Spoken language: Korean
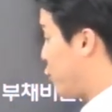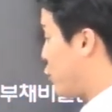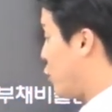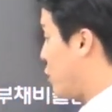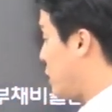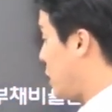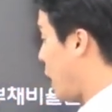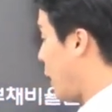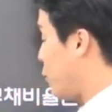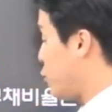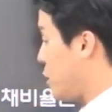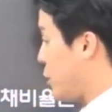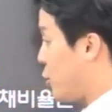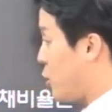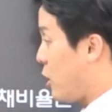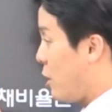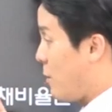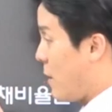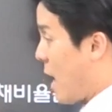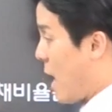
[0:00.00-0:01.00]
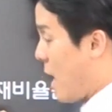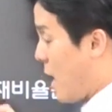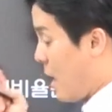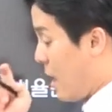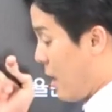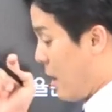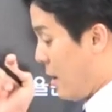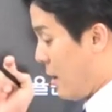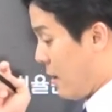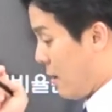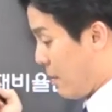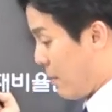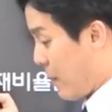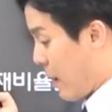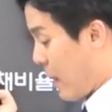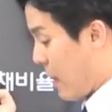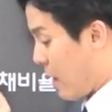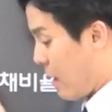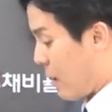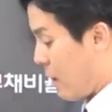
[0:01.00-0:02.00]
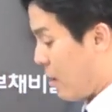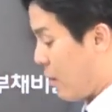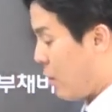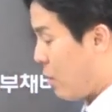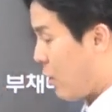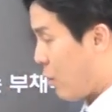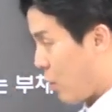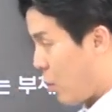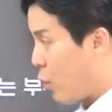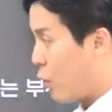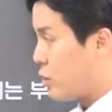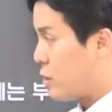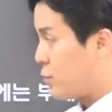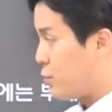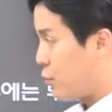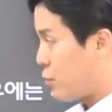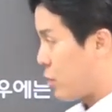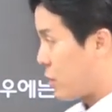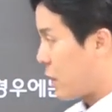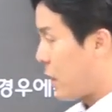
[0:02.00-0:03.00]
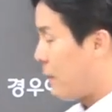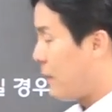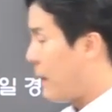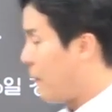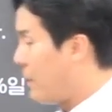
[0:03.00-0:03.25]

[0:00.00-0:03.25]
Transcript: 60%일 때 부채비율 얼마? 150%.